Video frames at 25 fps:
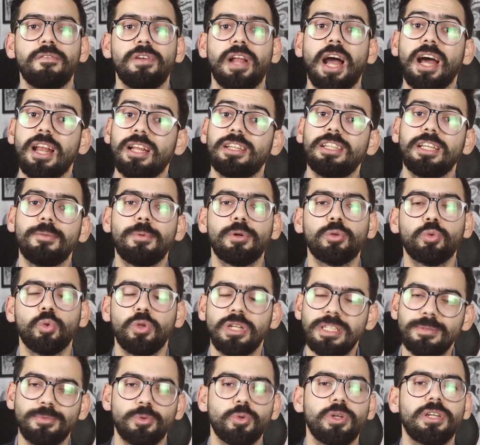في الحاله دي
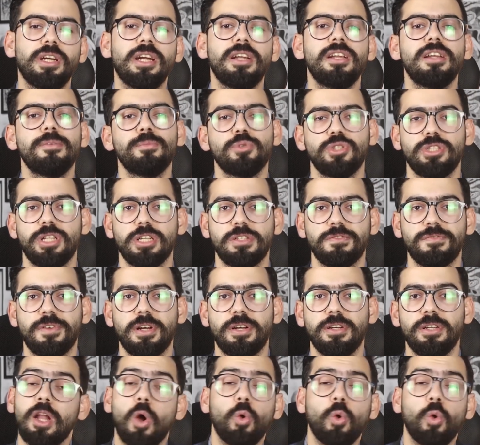برضو لازم توجه للمستشفى